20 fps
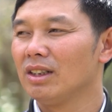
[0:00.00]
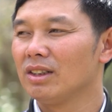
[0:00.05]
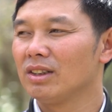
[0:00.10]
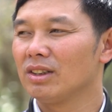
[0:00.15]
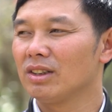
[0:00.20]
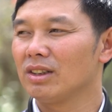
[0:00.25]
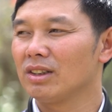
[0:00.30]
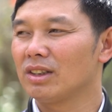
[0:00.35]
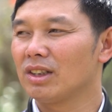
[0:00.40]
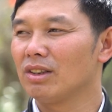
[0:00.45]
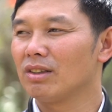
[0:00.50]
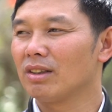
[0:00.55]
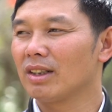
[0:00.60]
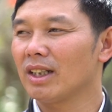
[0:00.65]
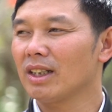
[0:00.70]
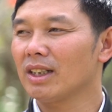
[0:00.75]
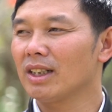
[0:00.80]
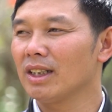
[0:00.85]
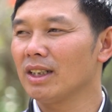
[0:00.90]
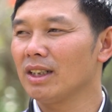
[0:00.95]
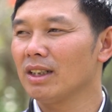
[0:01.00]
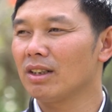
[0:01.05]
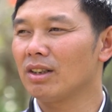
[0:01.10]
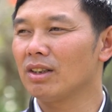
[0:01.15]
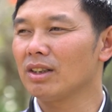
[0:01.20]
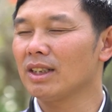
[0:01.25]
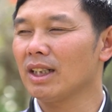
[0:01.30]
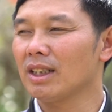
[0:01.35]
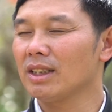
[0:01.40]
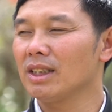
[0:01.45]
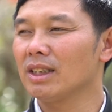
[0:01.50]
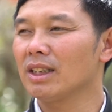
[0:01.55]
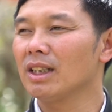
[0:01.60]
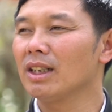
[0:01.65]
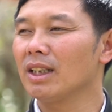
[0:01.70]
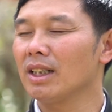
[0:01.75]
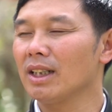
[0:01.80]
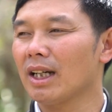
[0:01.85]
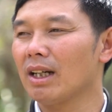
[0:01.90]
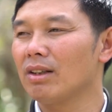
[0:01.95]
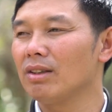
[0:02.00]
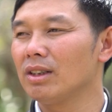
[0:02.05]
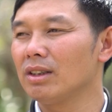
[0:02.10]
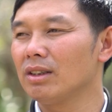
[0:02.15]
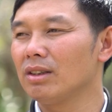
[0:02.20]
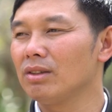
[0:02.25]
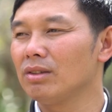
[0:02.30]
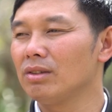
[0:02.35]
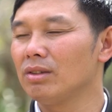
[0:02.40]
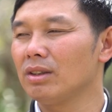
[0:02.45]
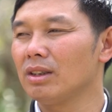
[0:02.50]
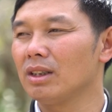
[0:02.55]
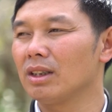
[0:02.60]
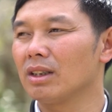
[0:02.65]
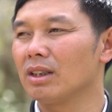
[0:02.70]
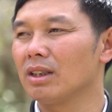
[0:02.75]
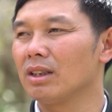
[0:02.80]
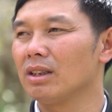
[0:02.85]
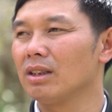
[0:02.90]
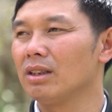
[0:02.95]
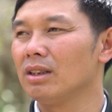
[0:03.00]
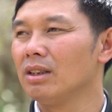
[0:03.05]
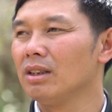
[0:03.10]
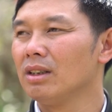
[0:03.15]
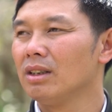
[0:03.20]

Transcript: rồi trồng các cây có giá trị kinh tế cao hơn thu hút được uh,